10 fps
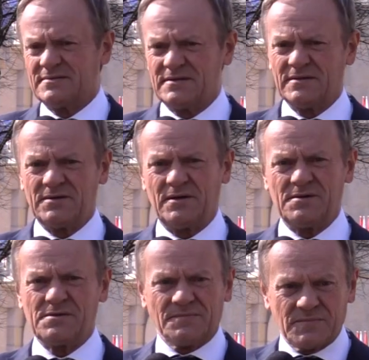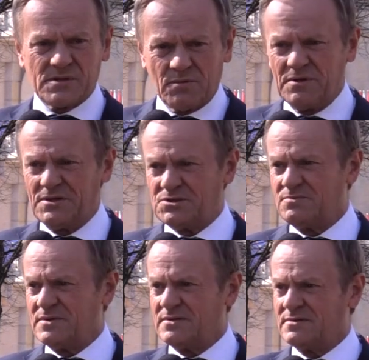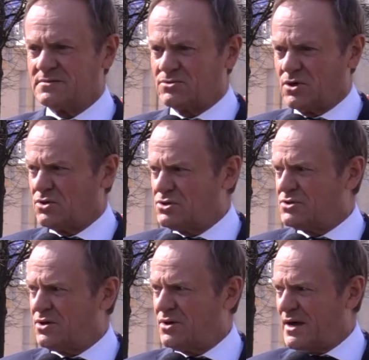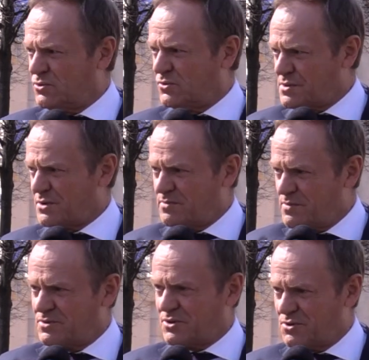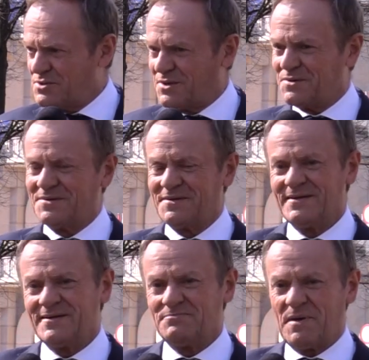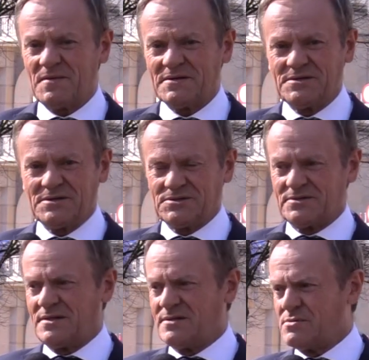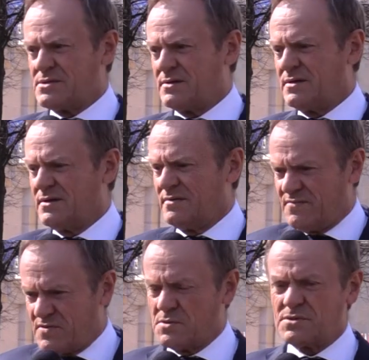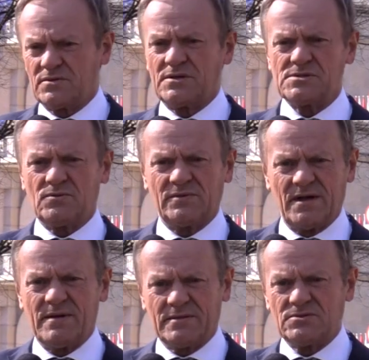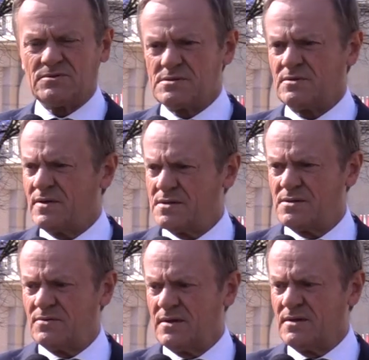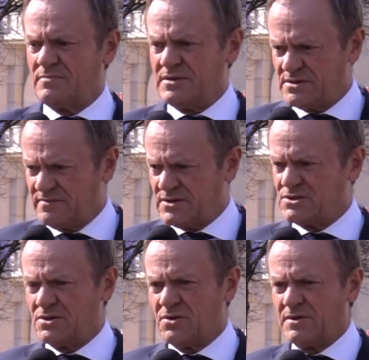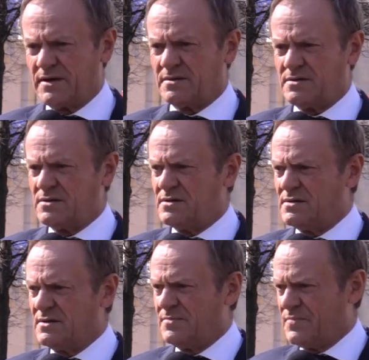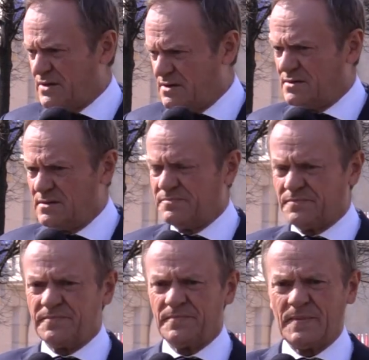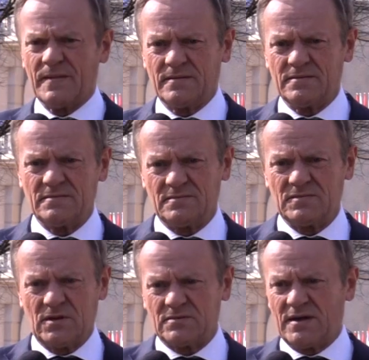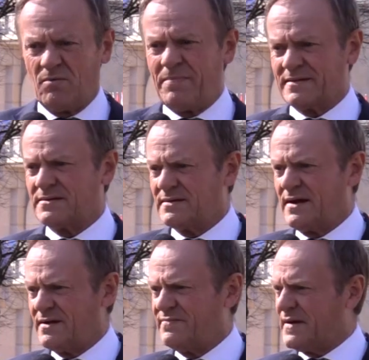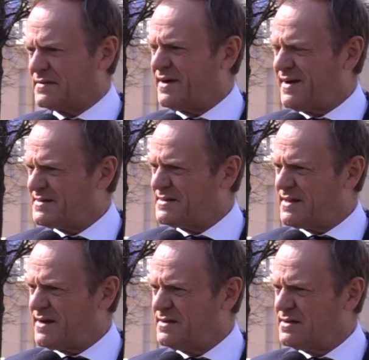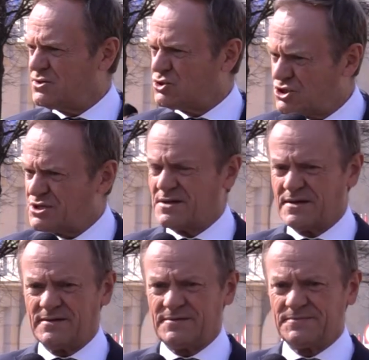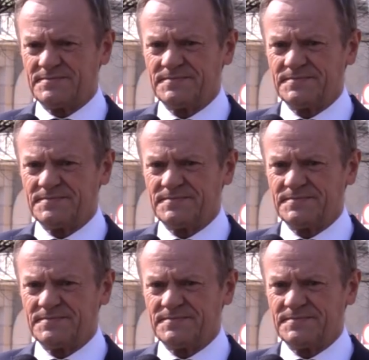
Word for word: tylko zrobiliśmy to i to, a jutro zrobimy to i to. Mam nadzieję, że ten język w związku też z tą dramatyczną sytuacją będzie wreszcie konkretny i, i mm, no, oparty na faktach, a nie na życzeniach.